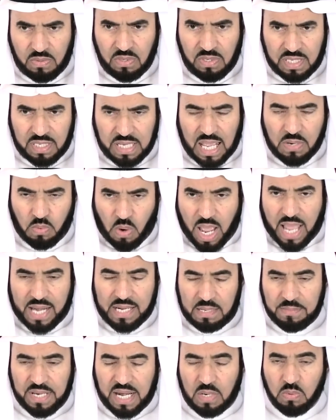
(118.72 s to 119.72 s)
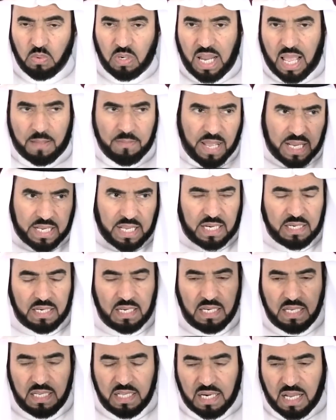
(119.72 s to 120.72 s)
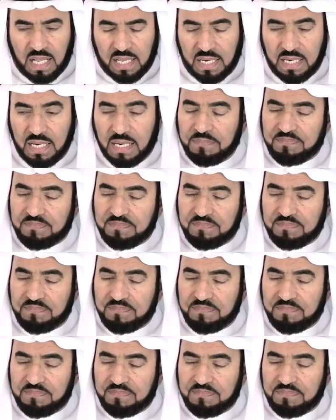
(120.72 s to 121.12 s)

كان والي من الولاة ما كان هرقل